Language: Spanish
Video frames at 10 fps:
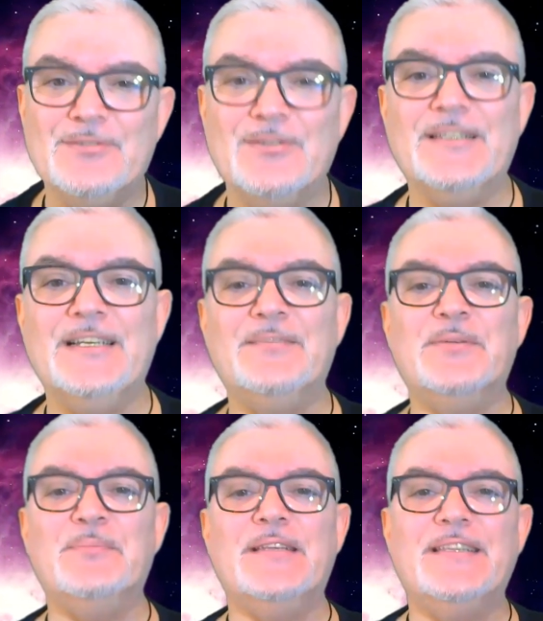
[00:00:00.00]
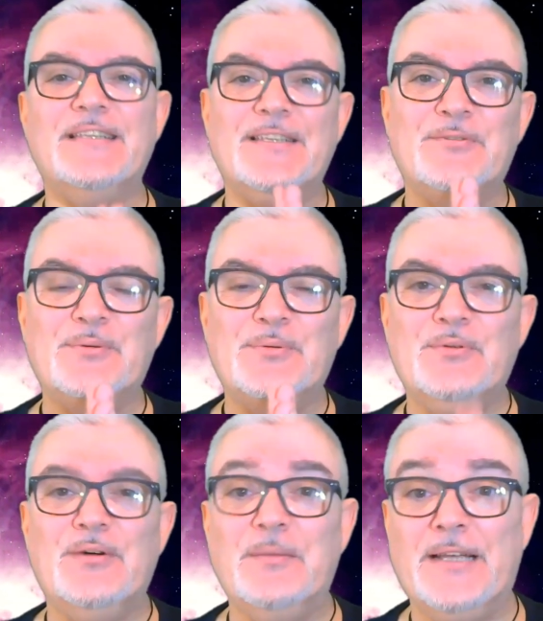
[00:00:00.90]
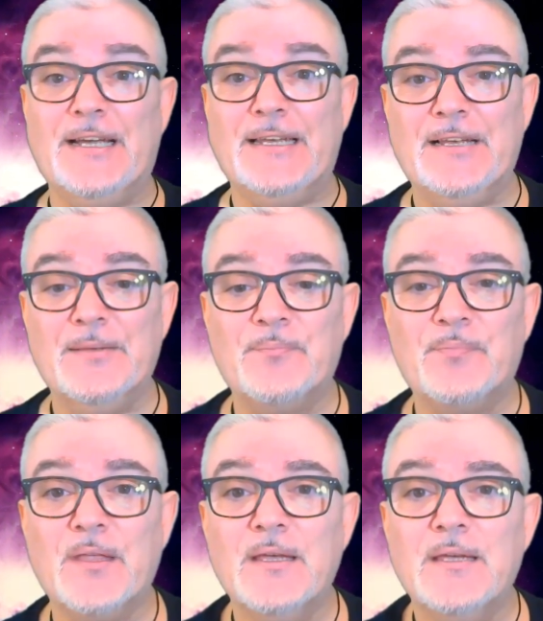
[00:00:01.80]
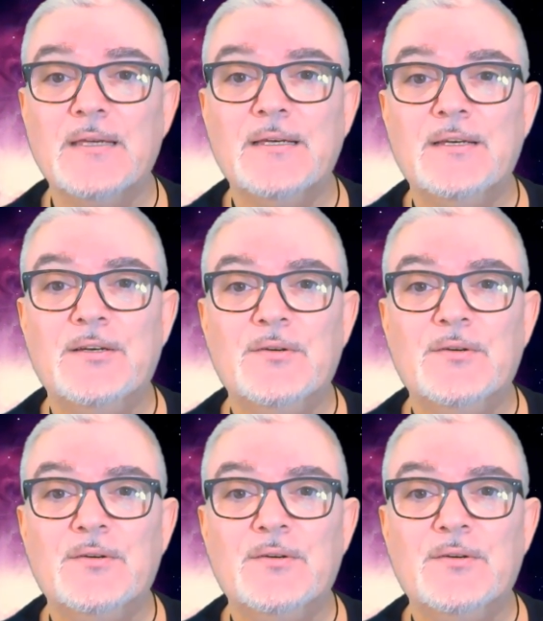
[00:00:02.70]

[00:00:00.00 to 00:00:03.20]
cordial bienvenida de nuevo a mi canal.